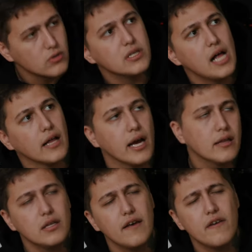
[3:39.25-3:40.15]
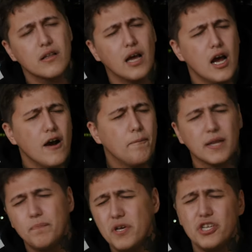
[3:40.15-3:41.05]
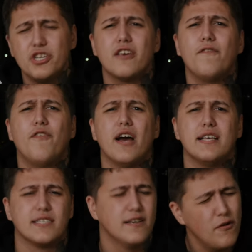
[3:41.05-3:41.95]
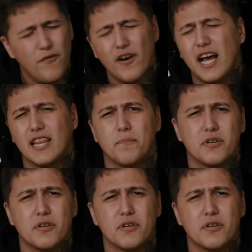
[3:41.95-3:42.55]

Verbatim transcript: Руслан, это, наверное, подписчики Фейса, его фанаты.